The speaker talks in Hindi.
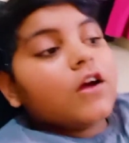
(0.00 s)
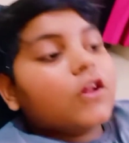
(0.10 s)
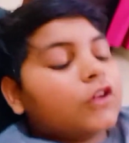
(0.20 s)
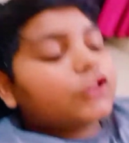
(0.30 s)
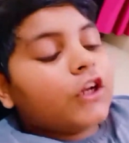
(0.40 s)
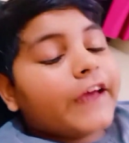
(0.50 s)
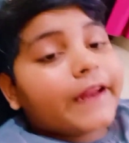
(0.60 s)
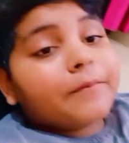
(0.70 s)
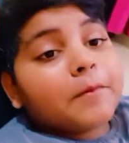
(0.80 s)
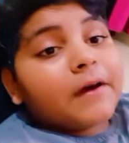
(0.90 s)
तो चलो यार
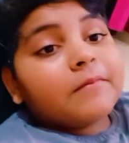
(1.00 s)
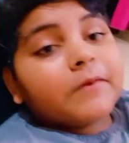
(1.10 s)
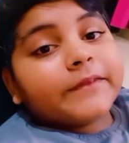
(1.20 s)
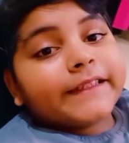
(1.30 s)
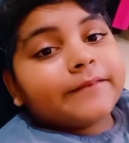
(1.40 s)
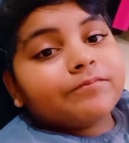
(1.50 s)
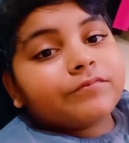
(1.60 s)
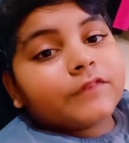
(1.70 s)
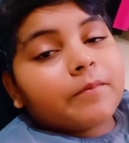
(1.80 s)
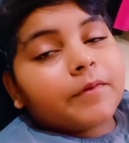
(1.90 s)
अभी बाद में मिलता है
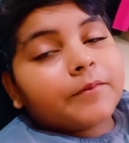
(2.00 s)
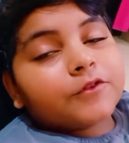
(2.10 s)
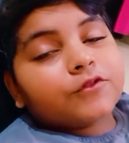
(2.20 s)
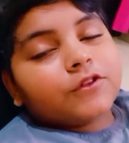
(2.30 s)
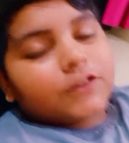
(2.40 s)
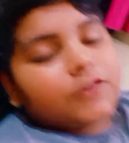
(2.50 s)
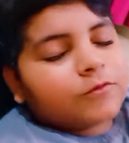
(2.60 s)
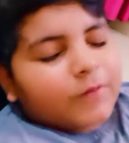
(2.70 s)
यहाँ पर मैं सोचा था